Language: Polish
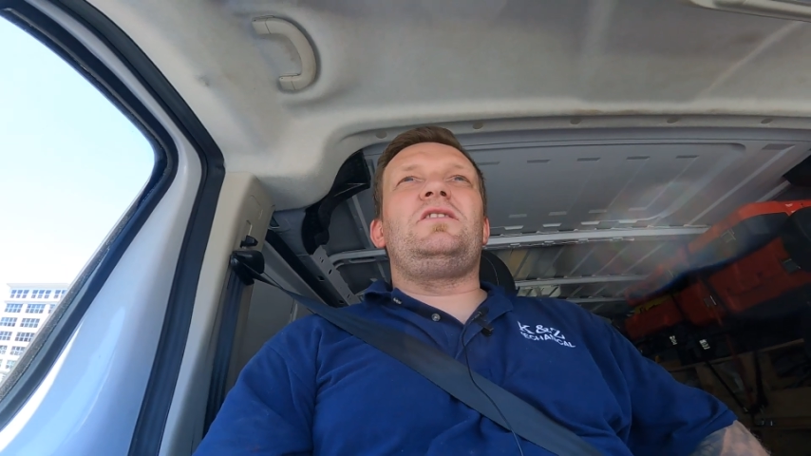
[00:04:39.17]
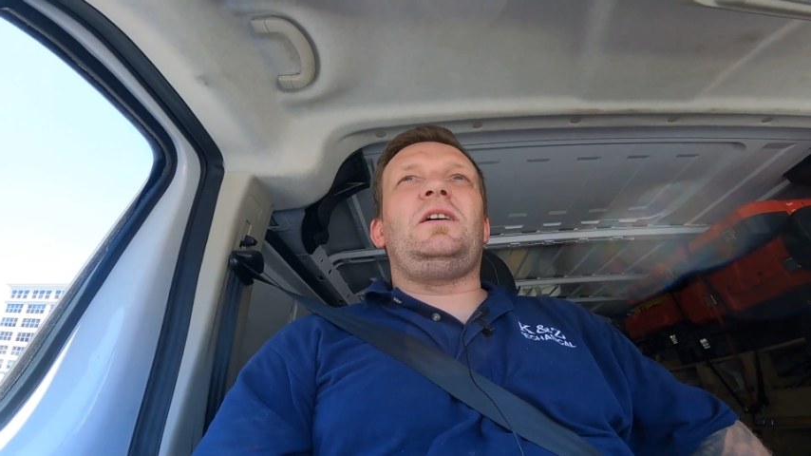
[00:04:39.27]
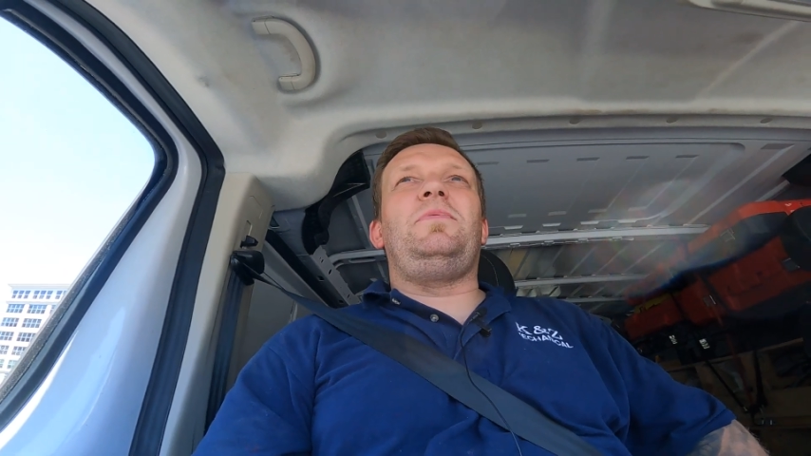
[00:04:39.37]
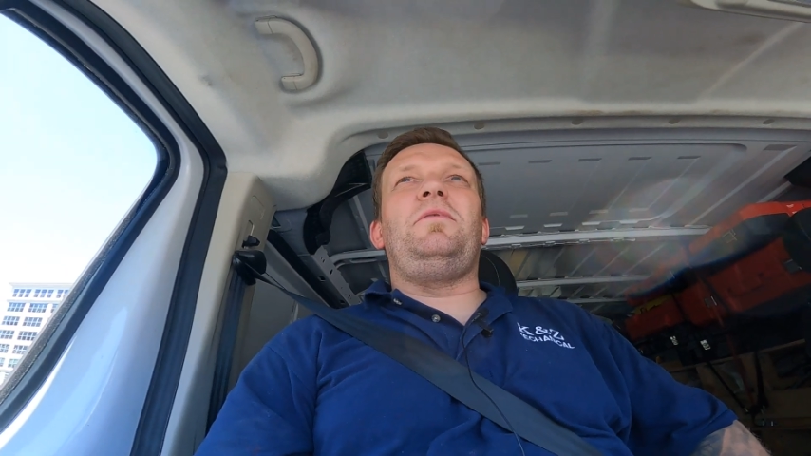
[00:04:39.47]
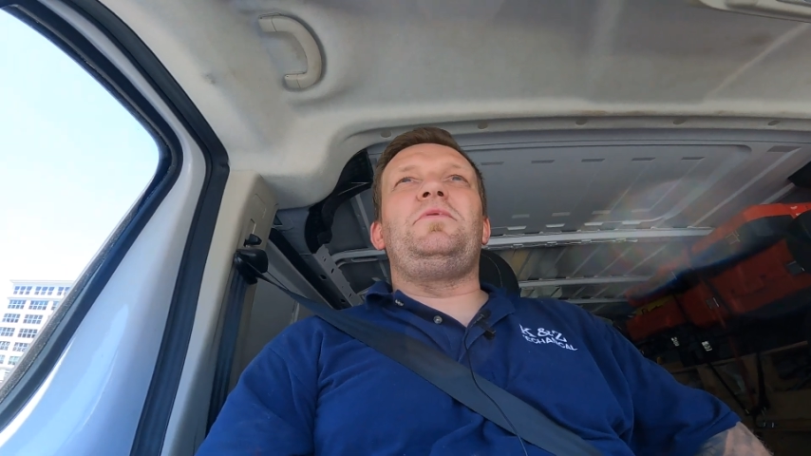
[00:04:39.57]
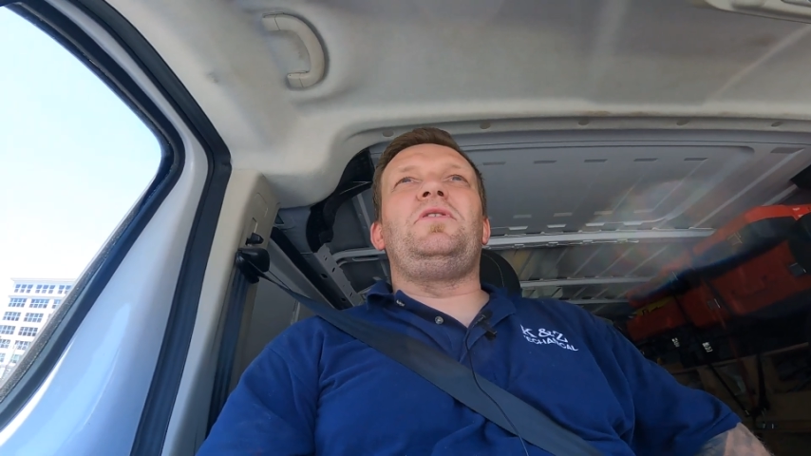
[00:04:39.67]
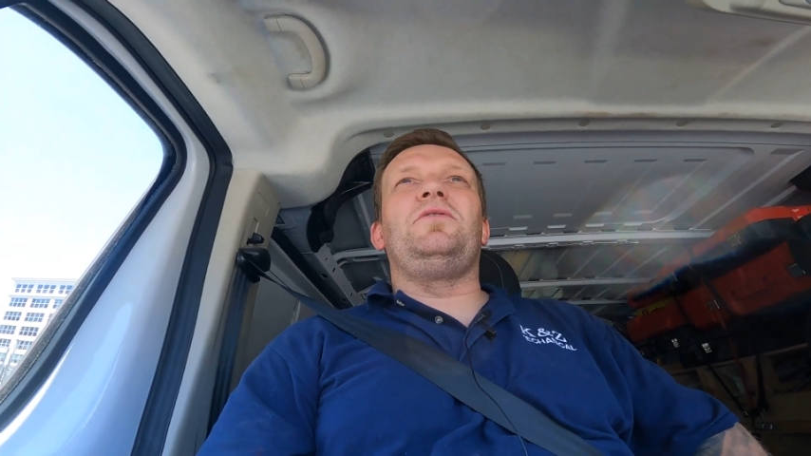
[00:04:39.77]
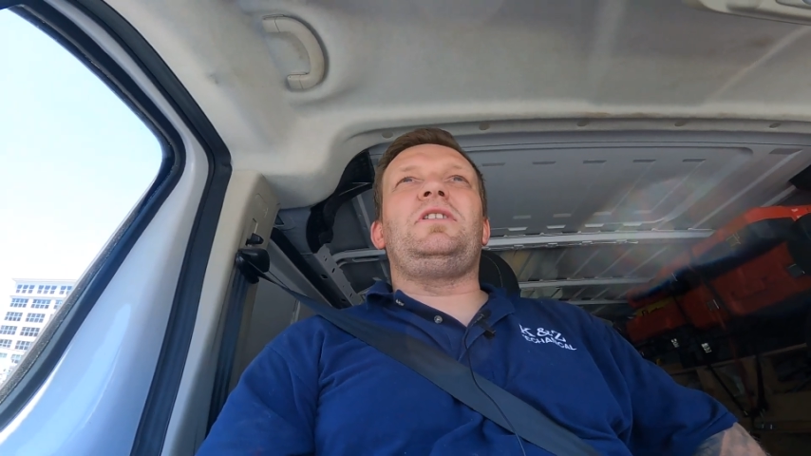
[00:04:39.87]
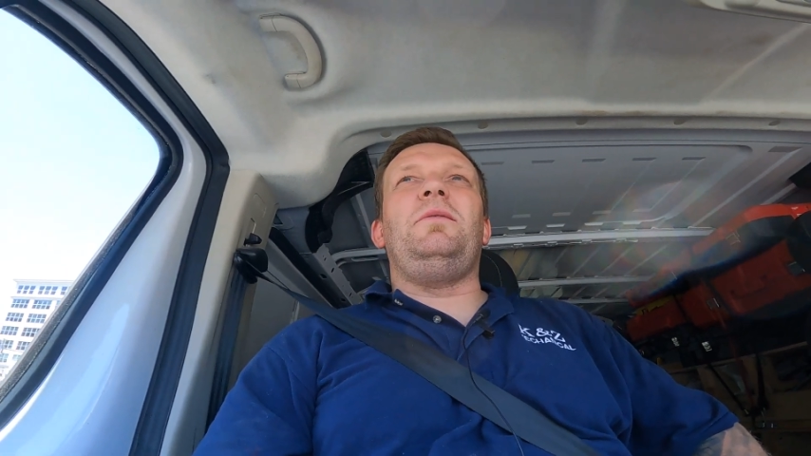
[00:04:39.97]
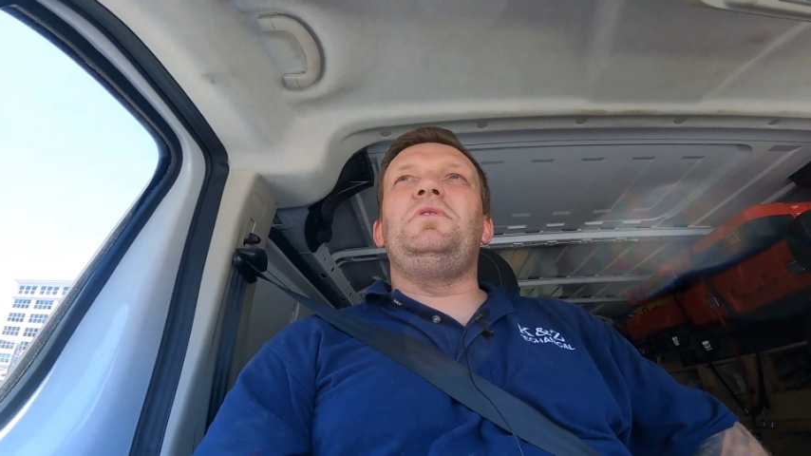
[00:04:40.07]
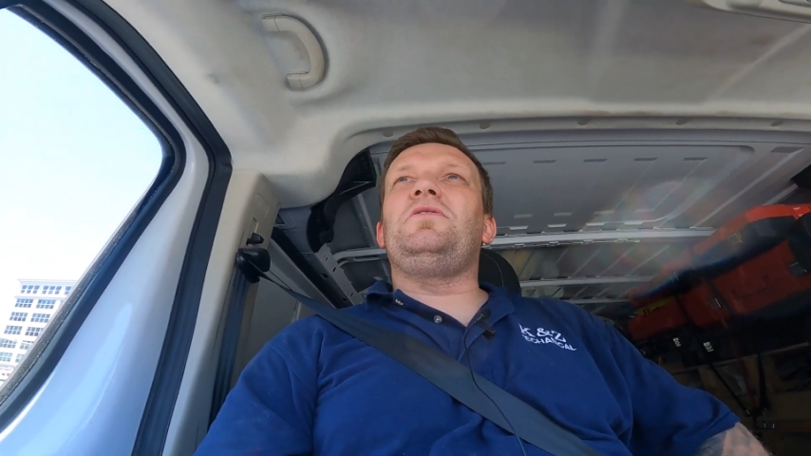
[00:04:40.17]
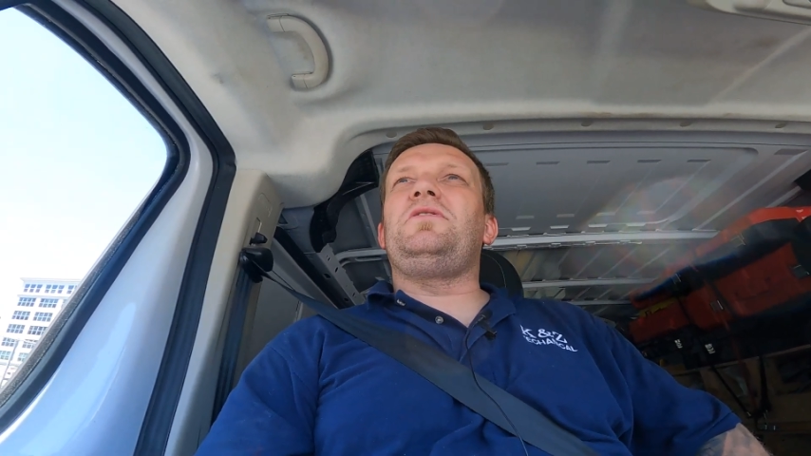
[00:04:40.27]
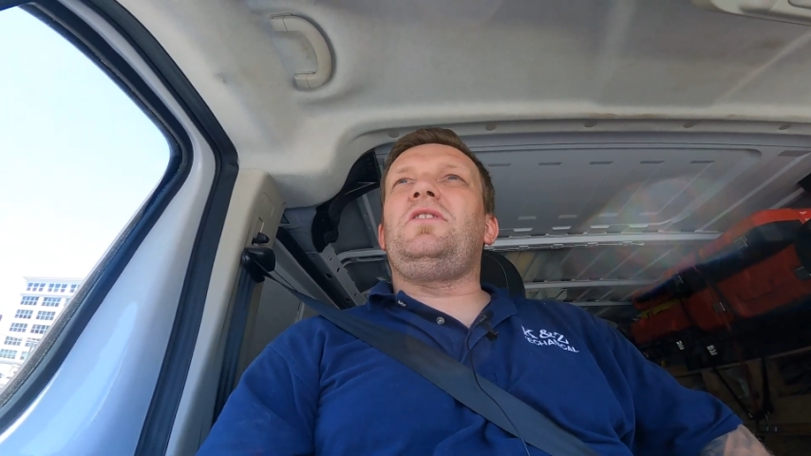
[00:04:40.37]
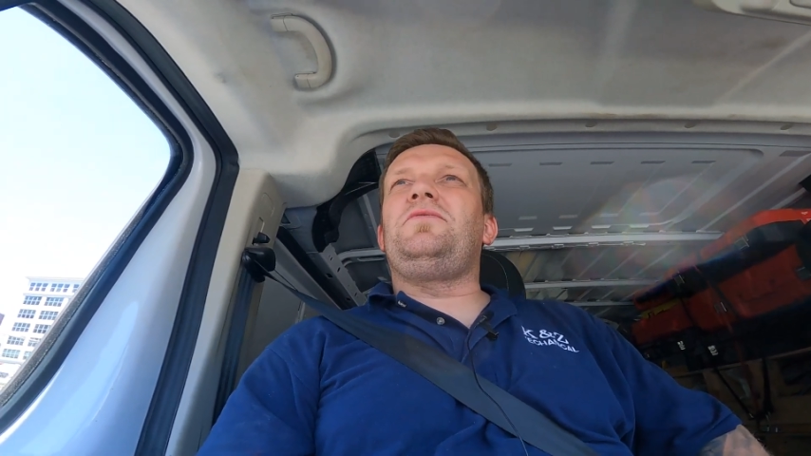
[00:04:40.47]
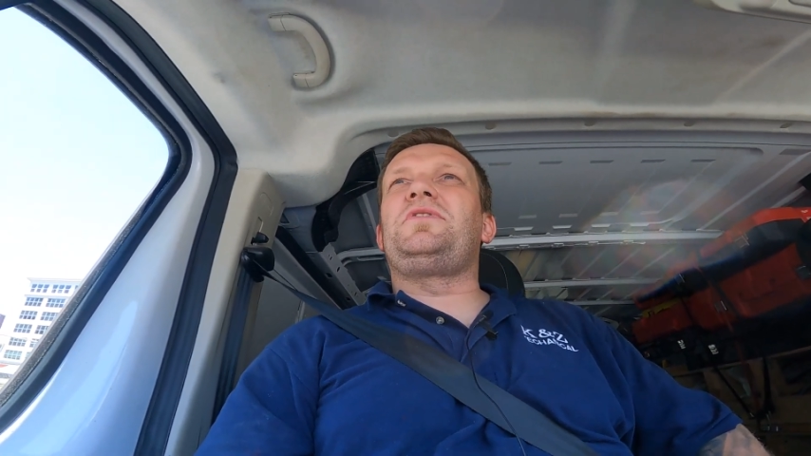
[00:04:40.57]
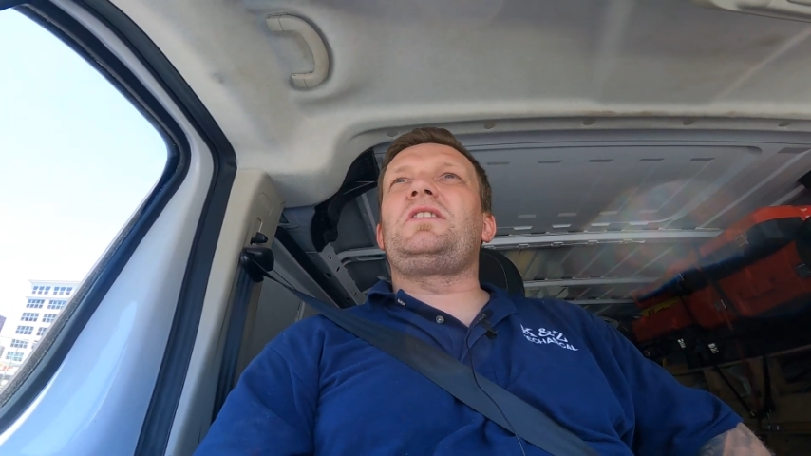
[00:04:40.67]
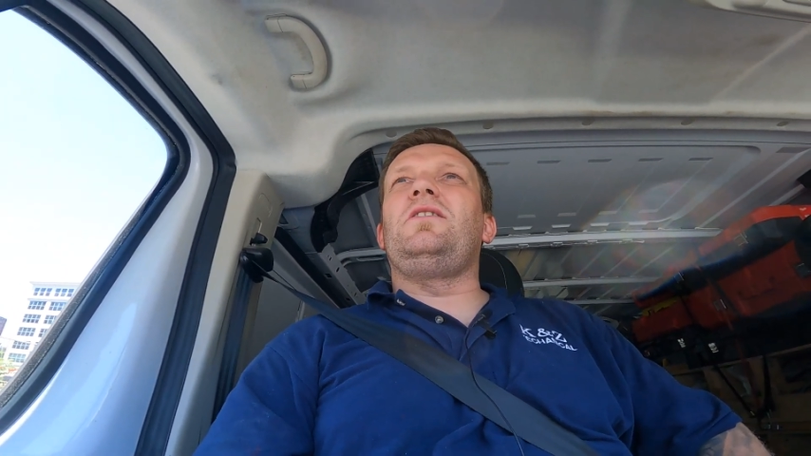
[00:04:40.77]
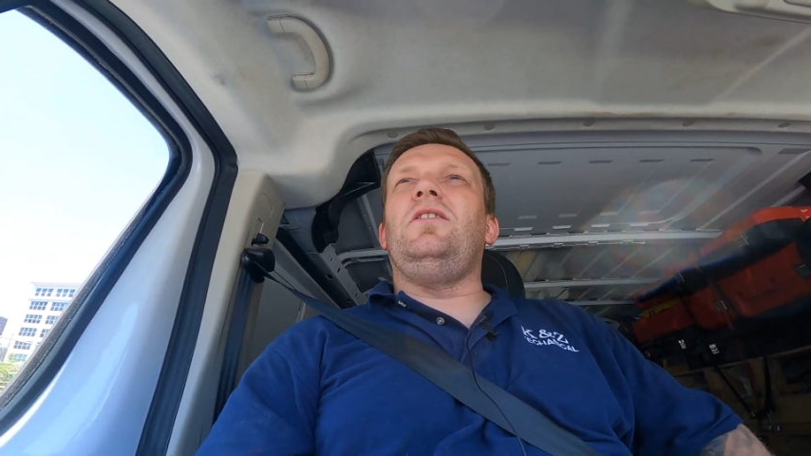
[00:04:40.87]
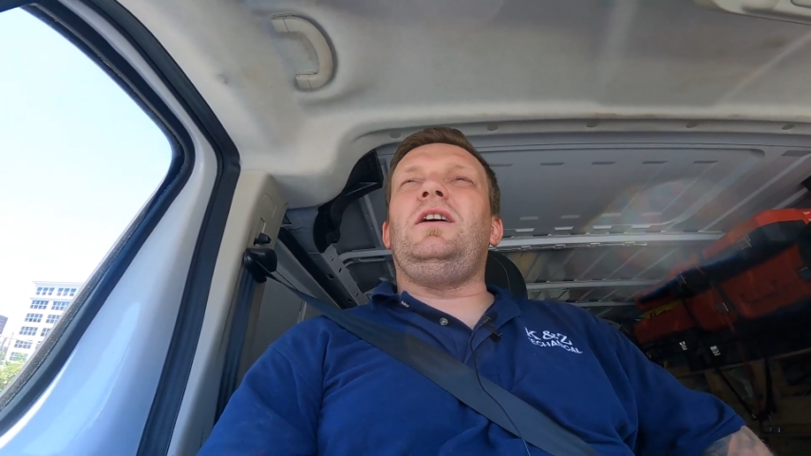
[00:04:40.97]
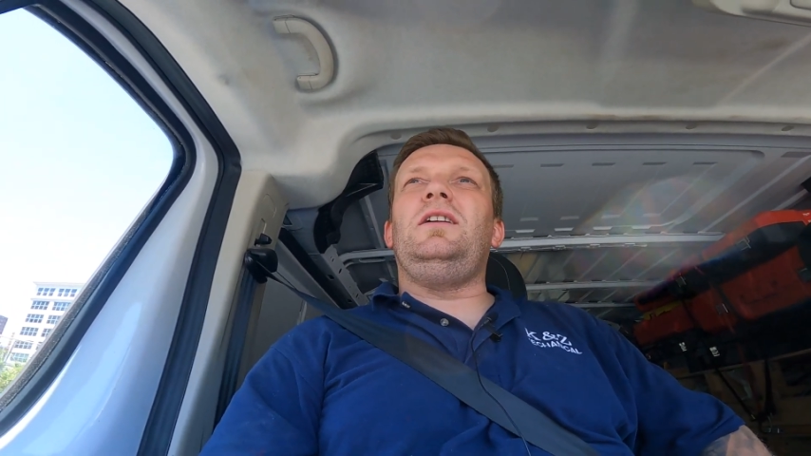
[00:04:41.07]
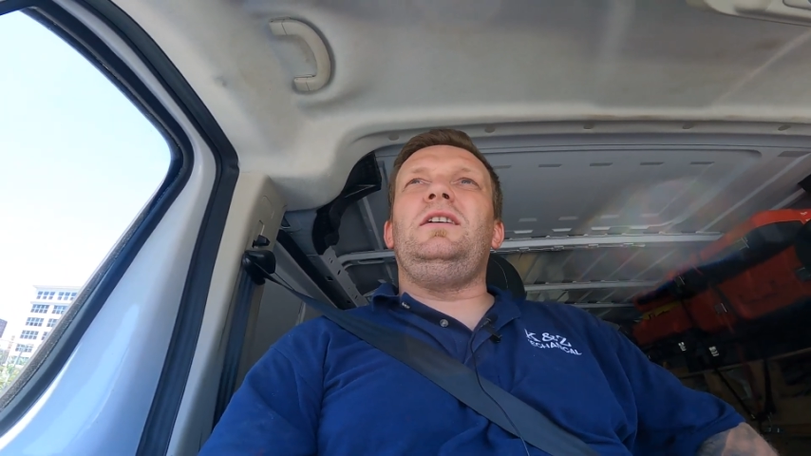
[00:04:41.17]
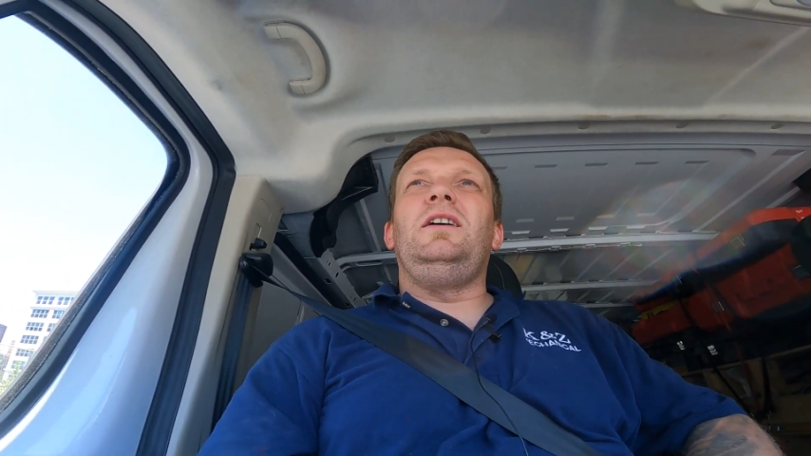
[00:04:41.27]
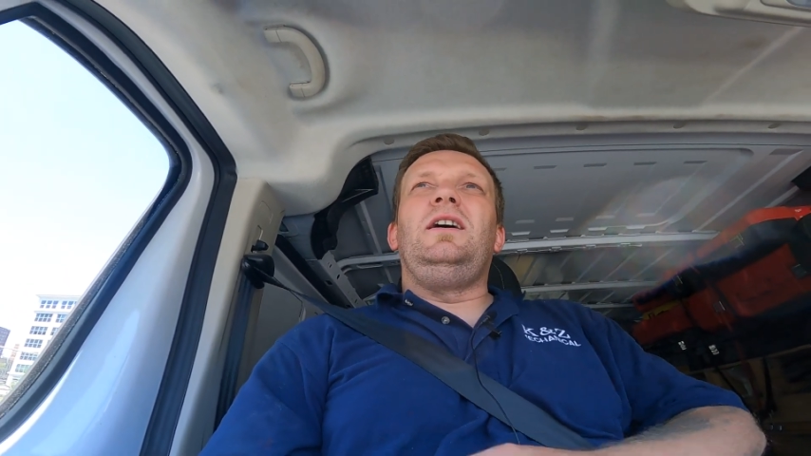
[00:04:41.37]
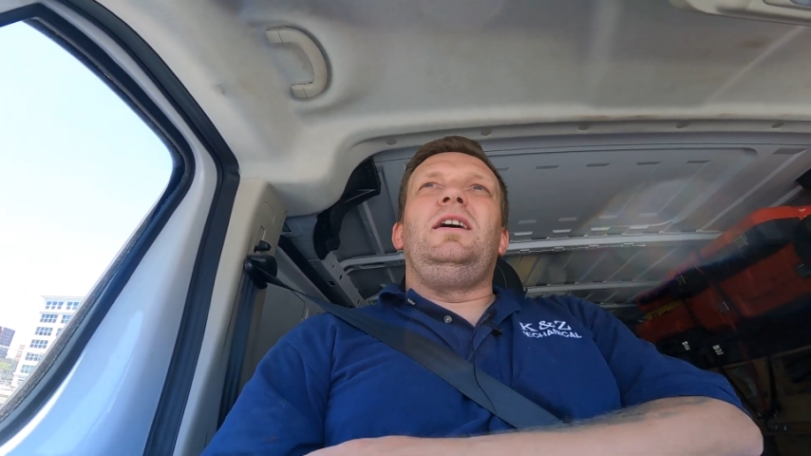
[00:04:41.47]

że tak powiem, się odchamić od tego wszystkiego, ale,